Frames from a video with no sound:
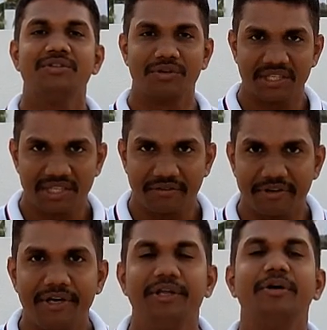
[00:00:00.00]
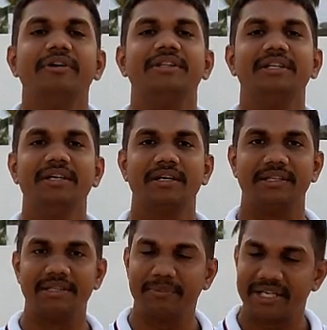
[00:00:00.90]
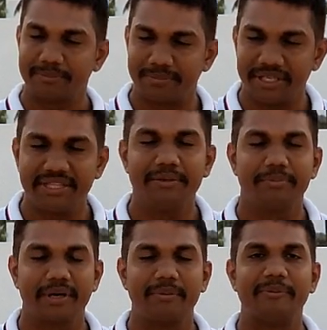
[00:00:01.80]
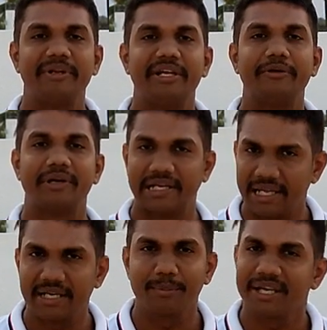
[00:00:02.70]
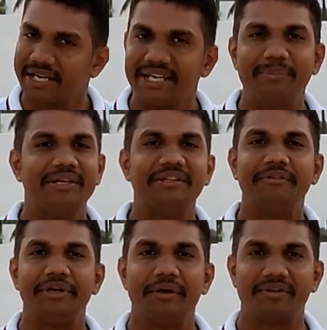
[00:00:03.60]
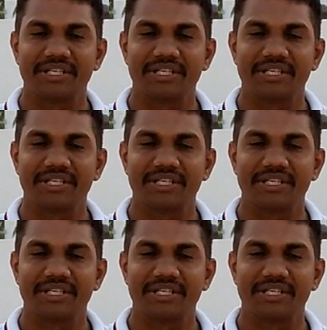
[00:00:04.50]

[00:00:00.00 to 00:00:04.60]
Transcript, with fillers: ஸோ இந்த வீடியோ வந்து இந்த மாதிரி ப்ரீத்திங் ப்ராப்ளம் இருக்கிறவங்க எல்லாருக்குமே கண்டிப்பாக இந்த வீடியோவை